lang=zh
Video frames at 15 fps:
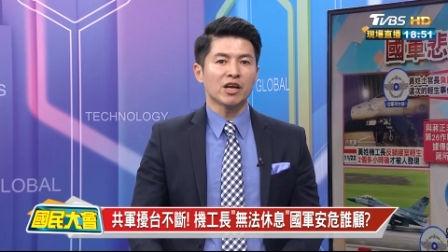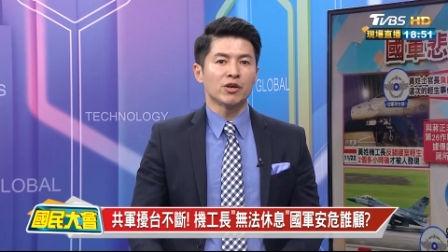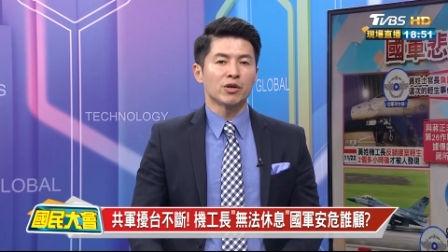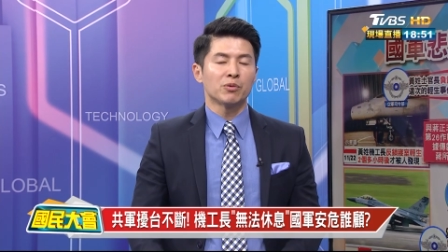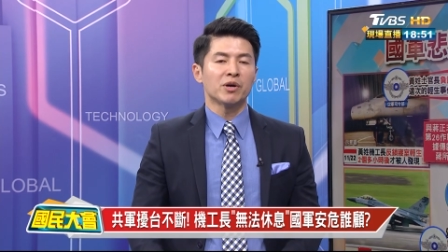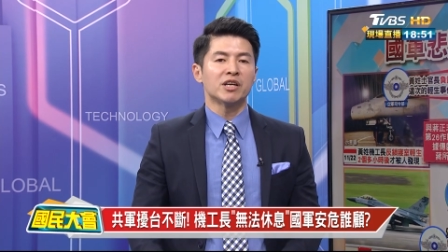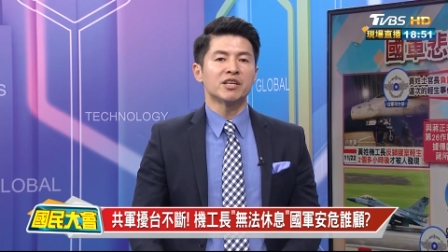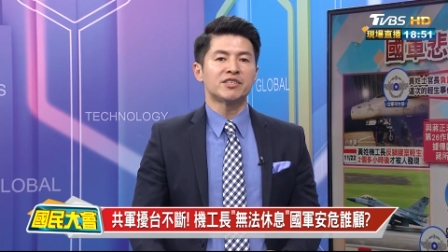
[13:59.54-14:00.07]
嘉
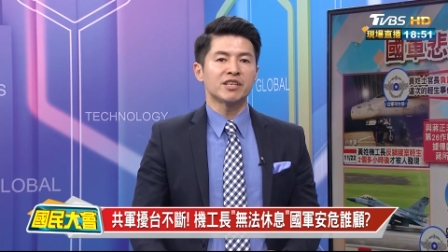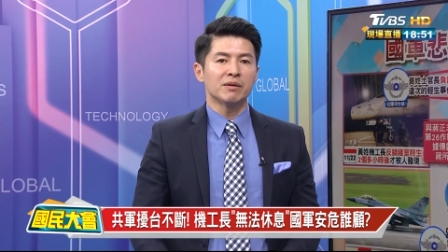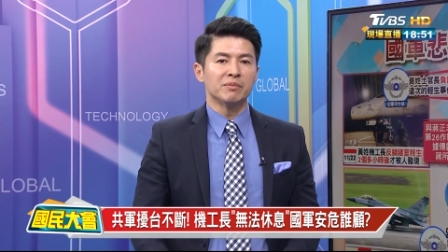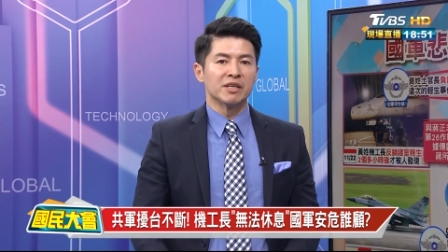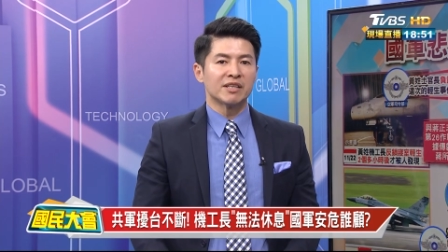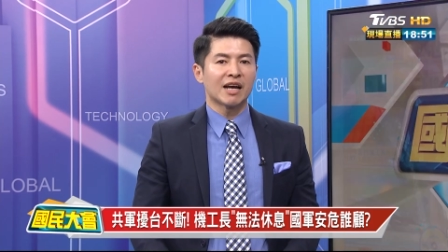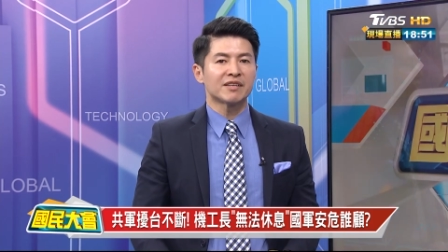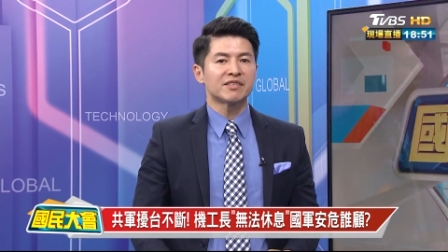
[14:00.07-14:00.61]
瑜为了证
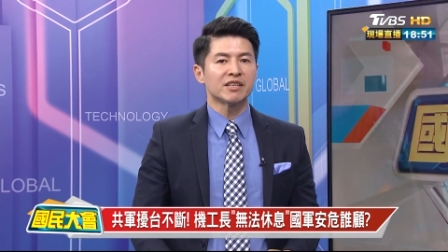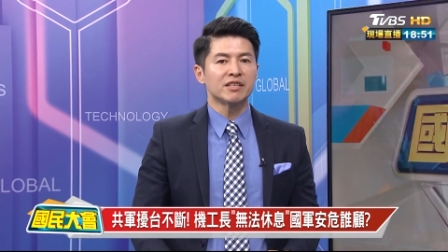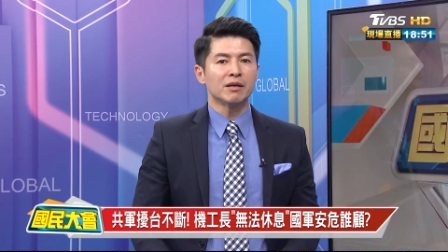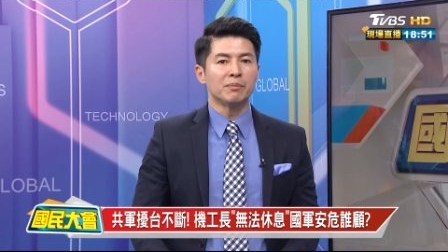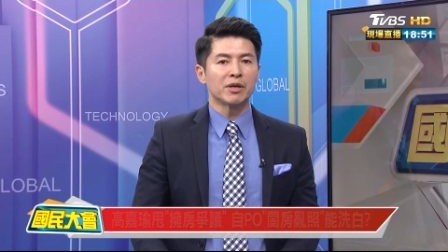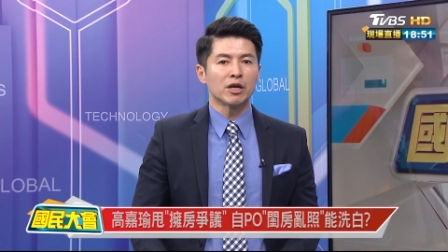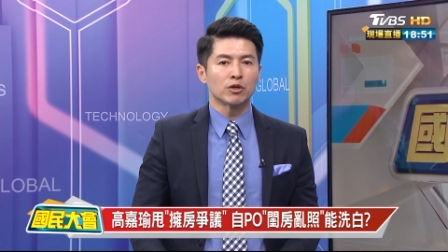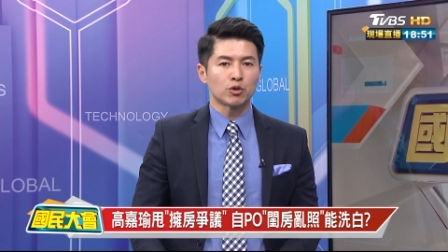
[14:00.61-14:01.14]
明他真
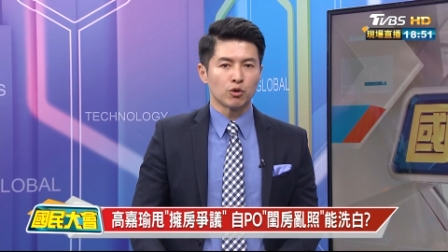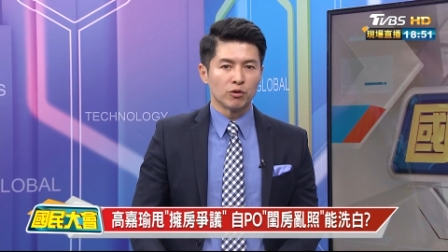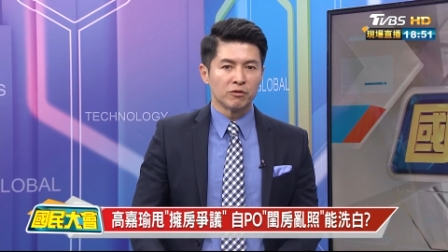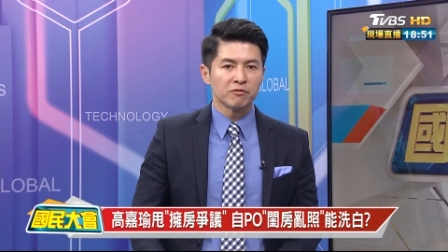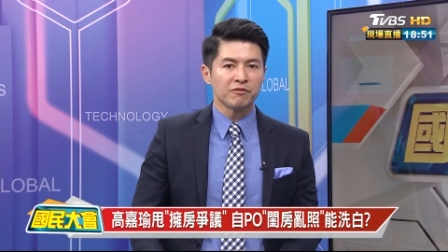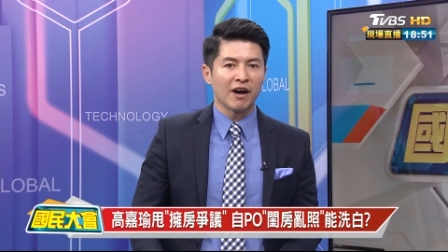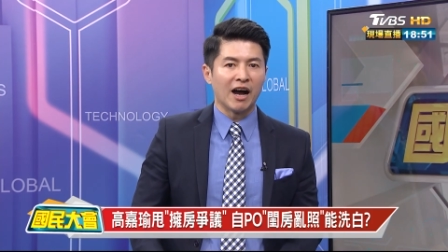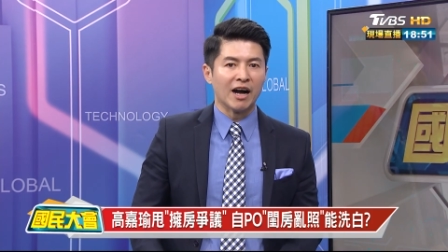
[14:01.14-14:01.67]
的没有
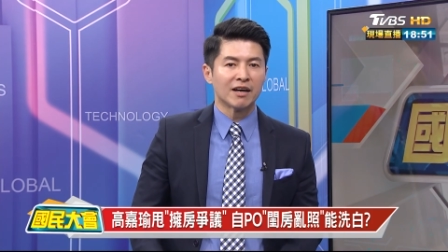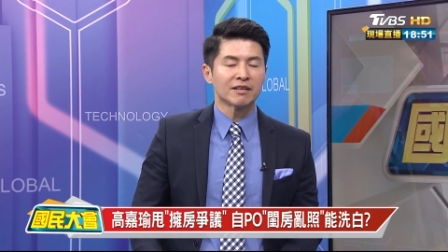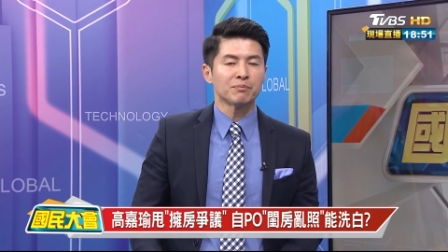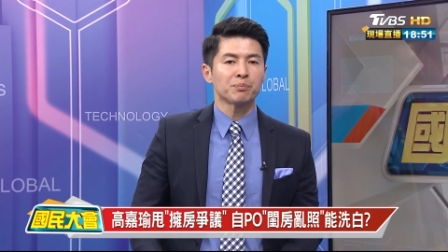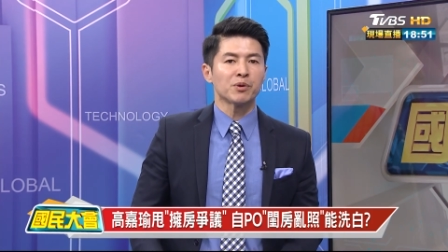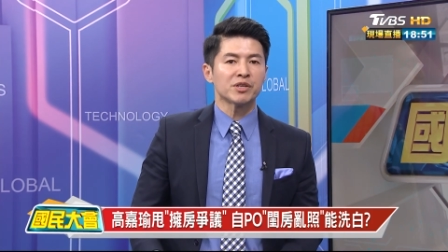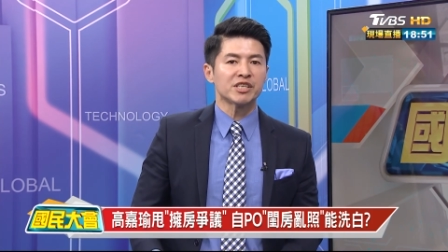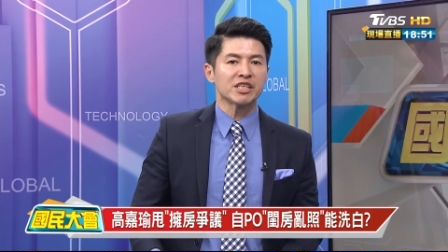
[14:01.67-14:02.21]
囤房，
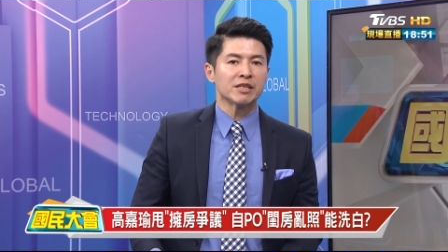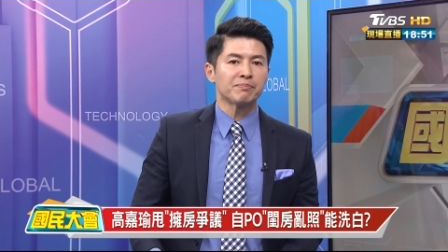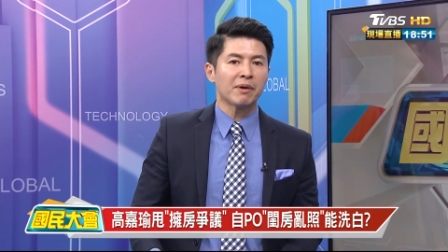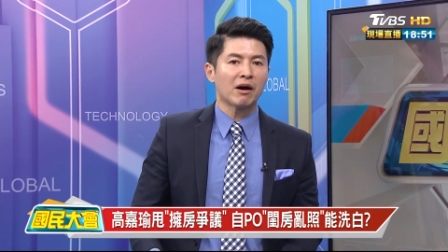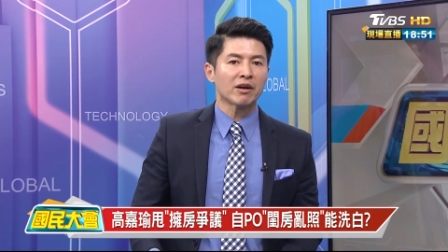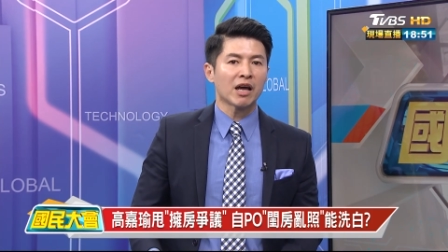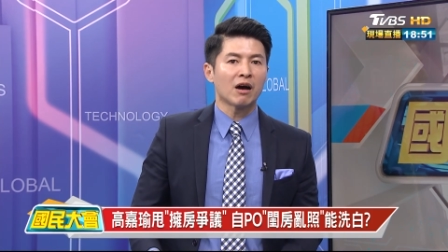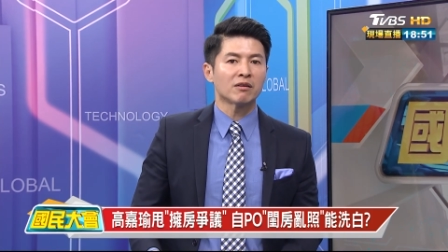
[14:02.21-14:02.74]
不惜
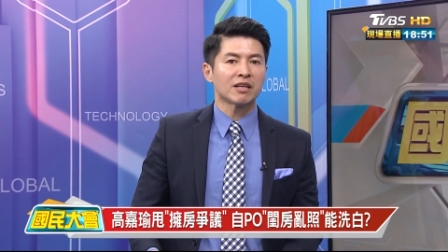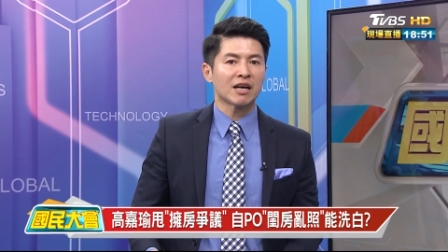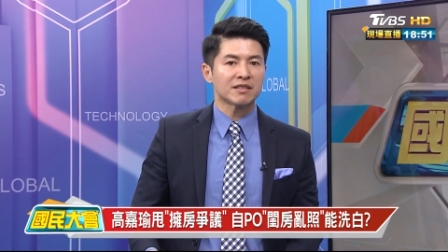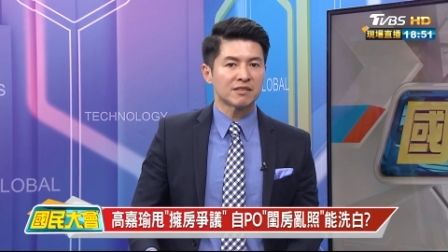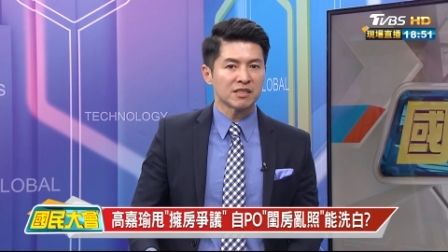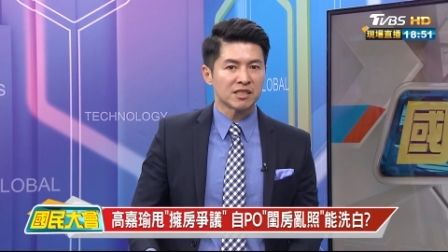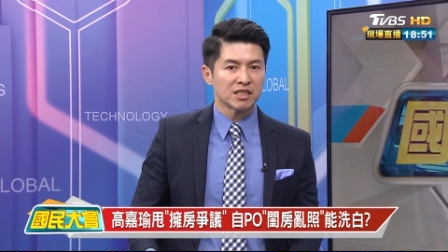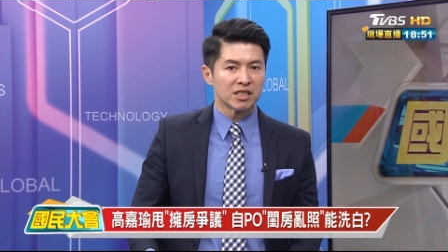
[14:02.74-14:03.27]
爆料他
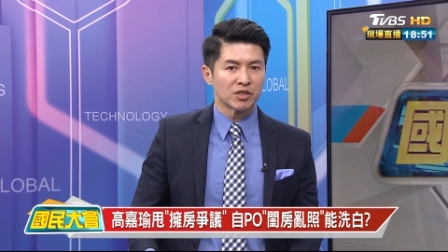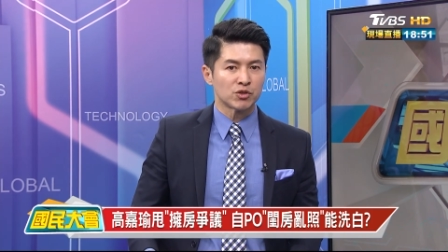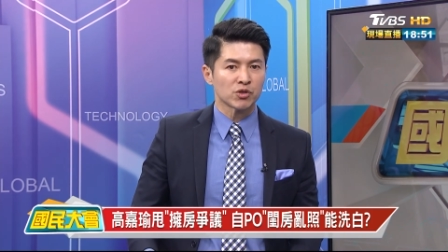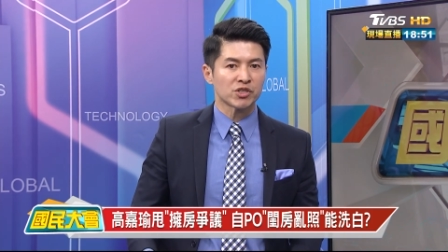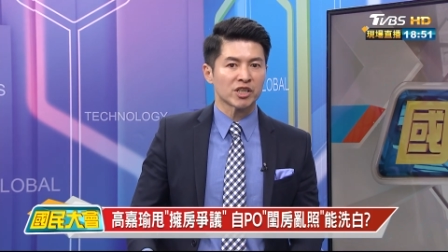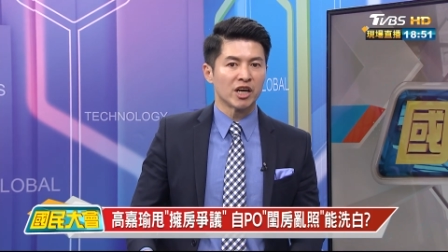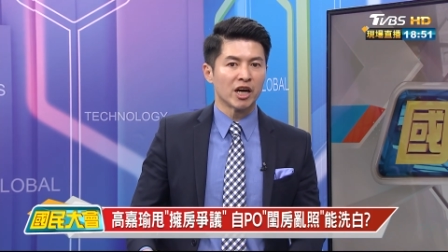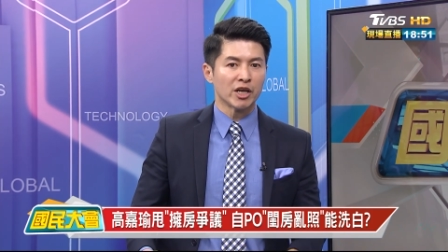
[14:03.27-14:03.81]
自己就
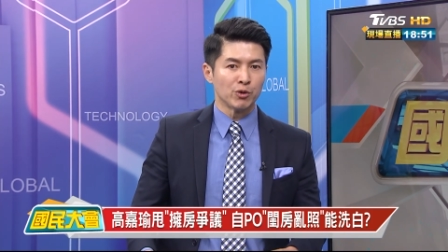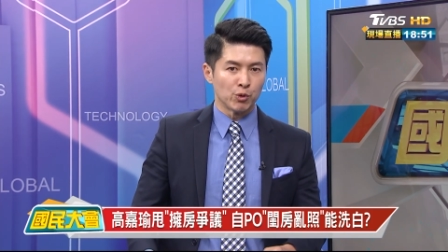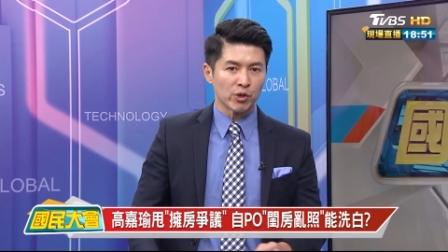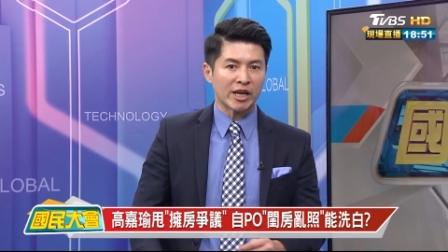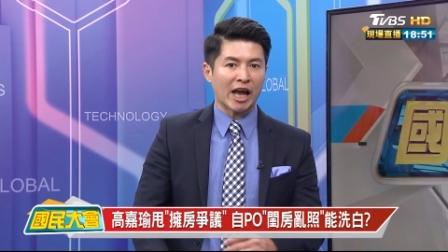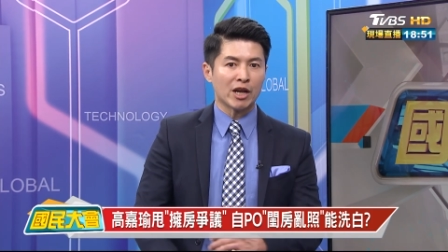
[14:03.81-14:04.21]
是个鱼